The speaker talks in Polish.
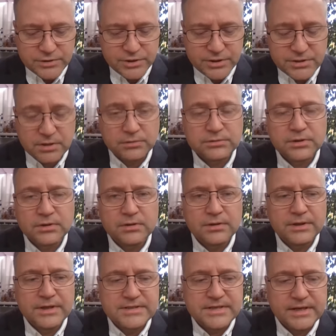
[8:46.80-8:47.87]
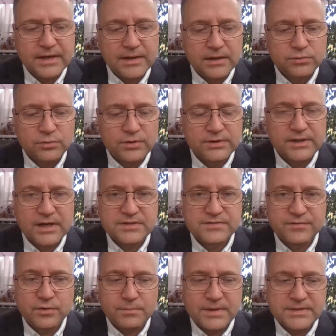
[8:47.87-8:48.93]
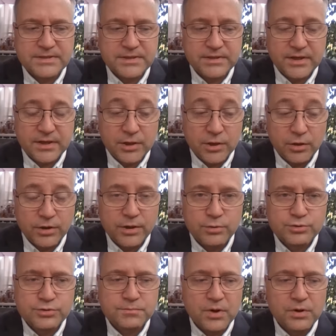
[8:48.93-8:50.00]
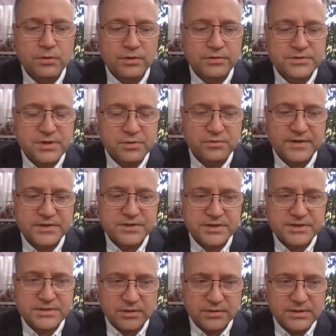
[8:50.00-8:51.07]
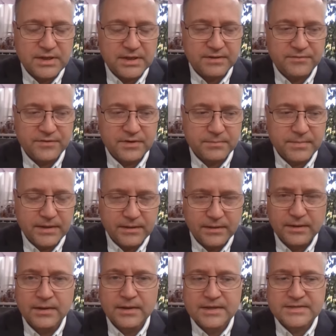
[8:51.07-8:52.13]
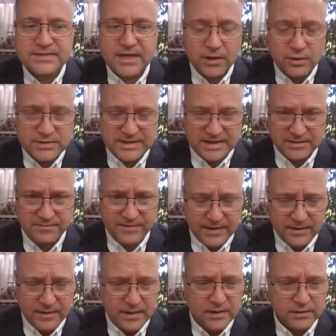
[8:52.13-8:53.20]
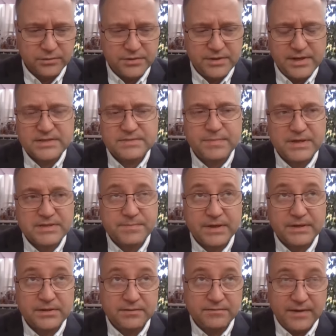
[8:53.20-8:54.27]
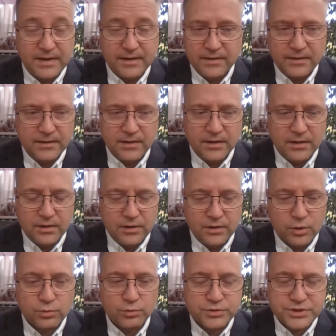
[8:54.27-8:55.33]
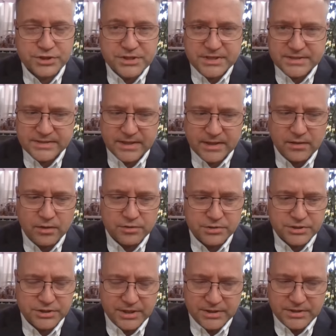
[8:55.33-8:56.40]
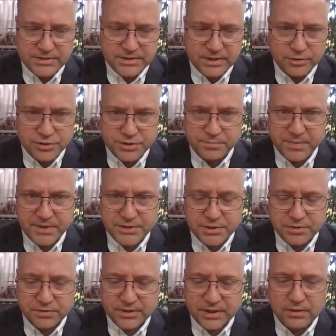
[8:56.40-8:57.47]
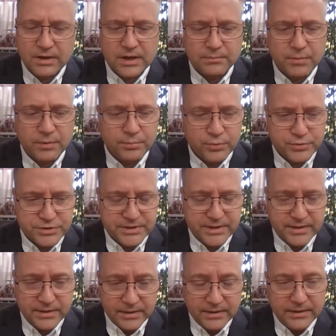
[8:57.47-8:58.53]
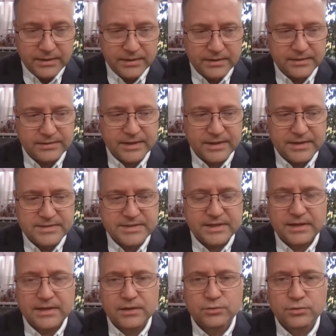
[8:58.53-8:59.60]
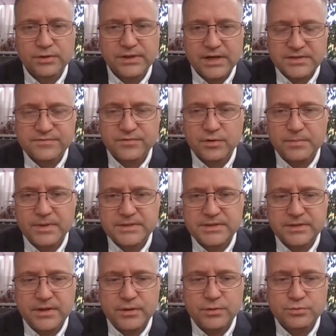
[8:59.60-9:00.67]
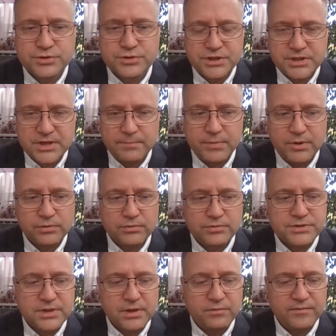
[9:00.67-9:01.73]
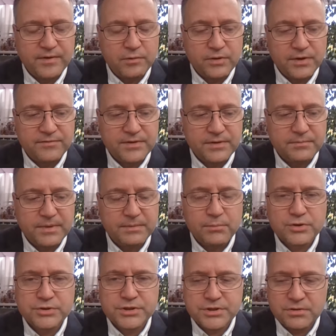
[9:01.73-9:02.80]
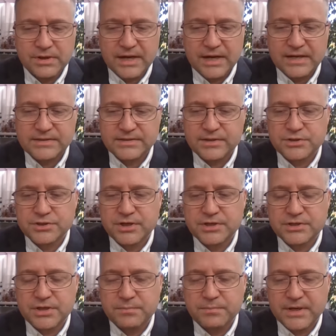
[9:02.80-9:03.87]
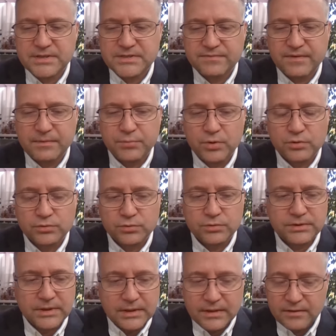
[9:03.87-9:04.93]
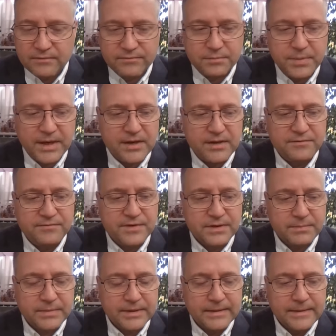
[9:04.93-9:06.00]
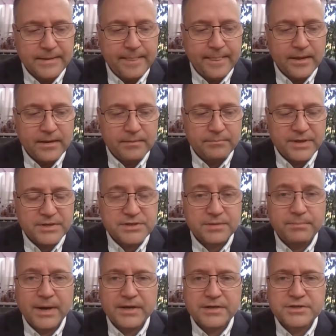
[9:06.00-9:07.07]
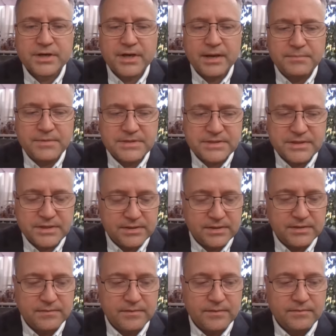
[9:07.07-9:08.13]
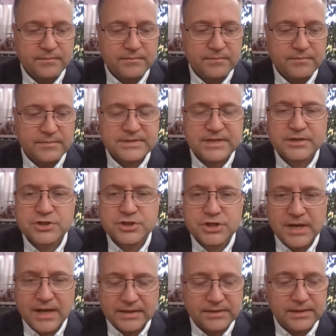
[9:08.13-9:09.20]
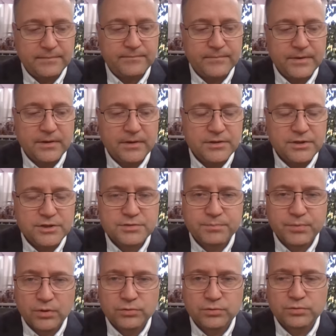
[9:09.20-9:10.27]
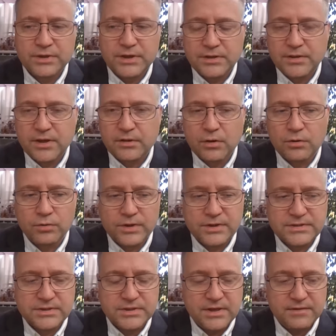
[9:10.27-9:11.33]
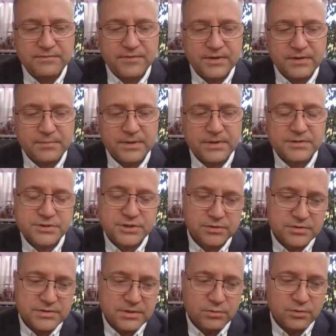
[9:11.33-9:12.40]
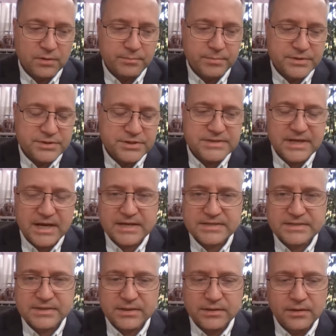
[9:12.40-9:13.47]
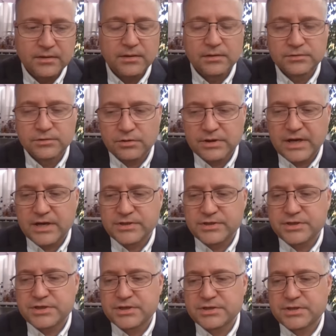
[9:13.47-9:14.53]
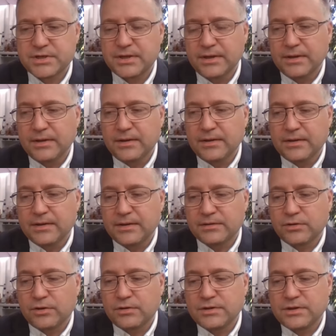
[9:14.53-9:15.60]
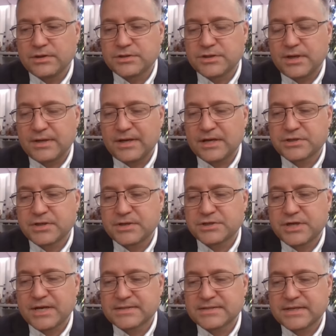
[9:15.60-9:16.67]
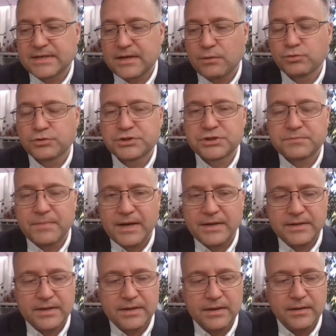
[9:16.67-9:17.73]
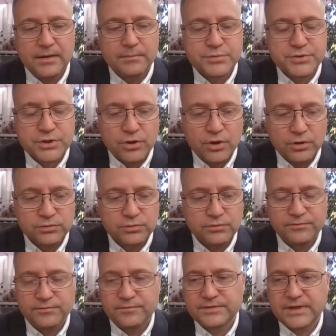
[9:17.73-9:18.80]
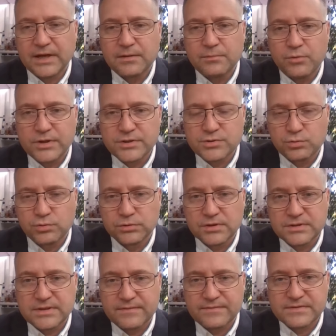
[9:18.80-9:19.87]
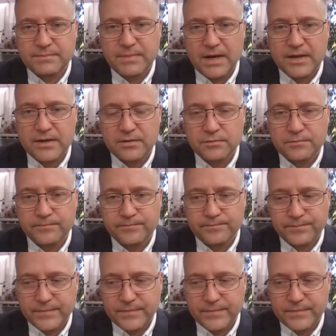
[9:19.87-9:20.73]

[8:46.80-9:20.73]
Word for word: Czyli są to ryzyka natury transformacyjnej i one już mogą oddziaływać istotnie na firmę za rok, za dwa. To nie jest perspektywa roku 30, 40 czy 50 albo później, te ryzyka natury transformacyjnej dzisiaj będą oddziaływały na firmy. Może się okazać, że jeżeli państwa produkt wybranej firmy będzie bardziej emisyjny za 3 lata niż produkt innej konkurencyjnej firmy, czy to z Europy, czy z Azji, to okaże się, że, e, to, że nasze szanse na utrzymanie przychodów w danym łańcuchu dostaw zmaleją.